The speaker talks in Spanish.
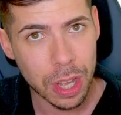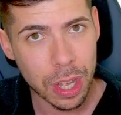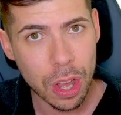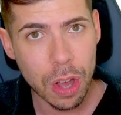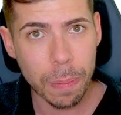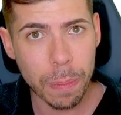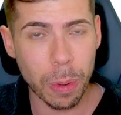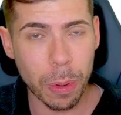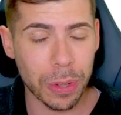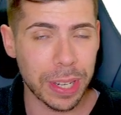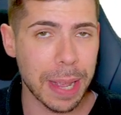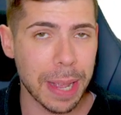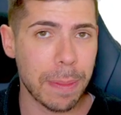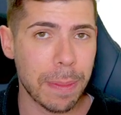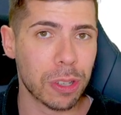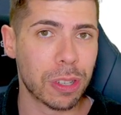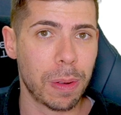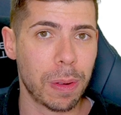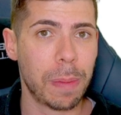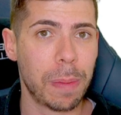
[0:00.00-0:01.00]
podríamos eh,
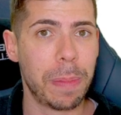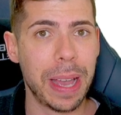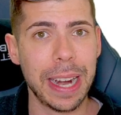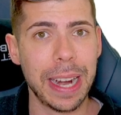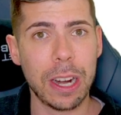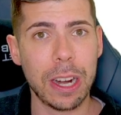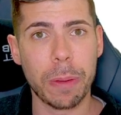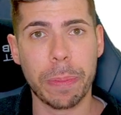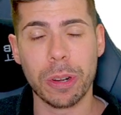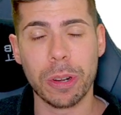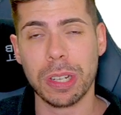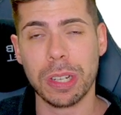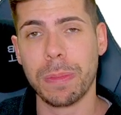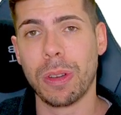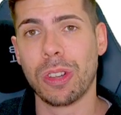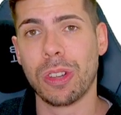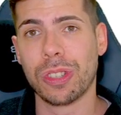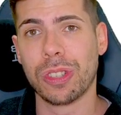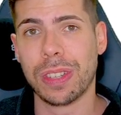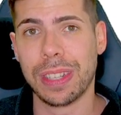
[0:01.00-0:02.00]
ver en los
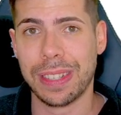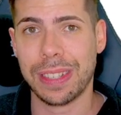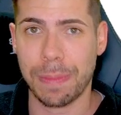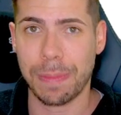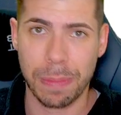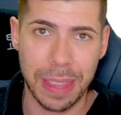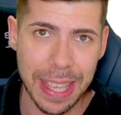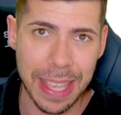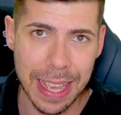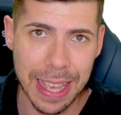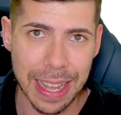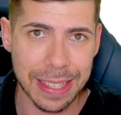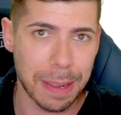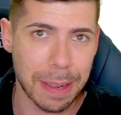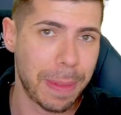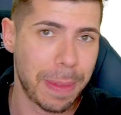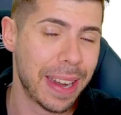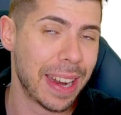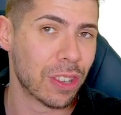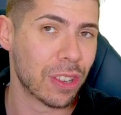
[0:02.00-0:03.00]
próximos días,
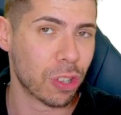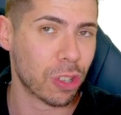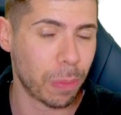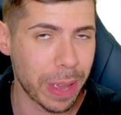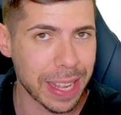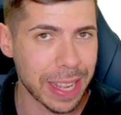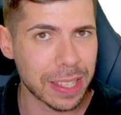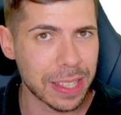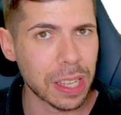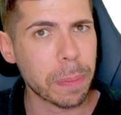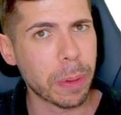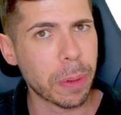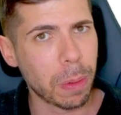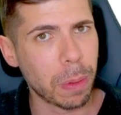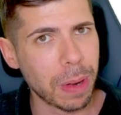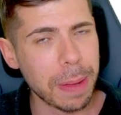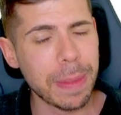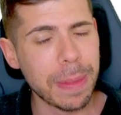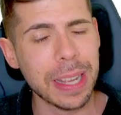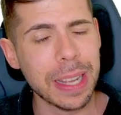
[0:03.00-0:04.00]
semanas o meses
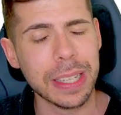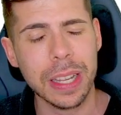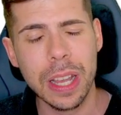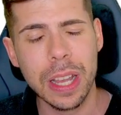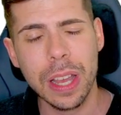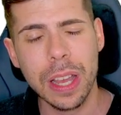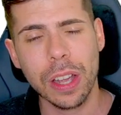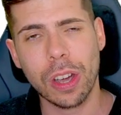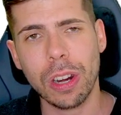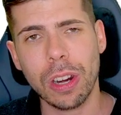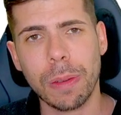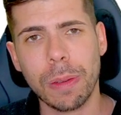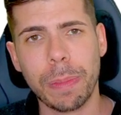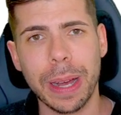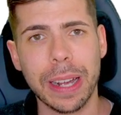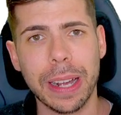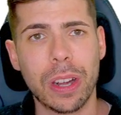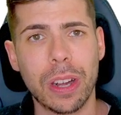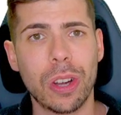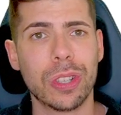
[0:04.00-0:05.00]
problemas con los
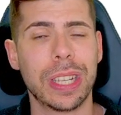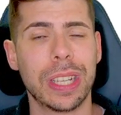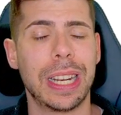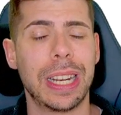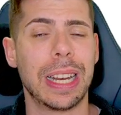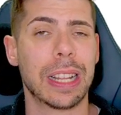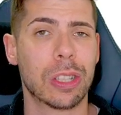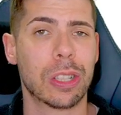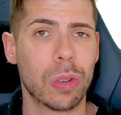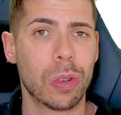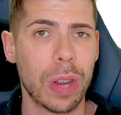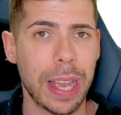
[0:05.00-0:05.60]
bancos en la zona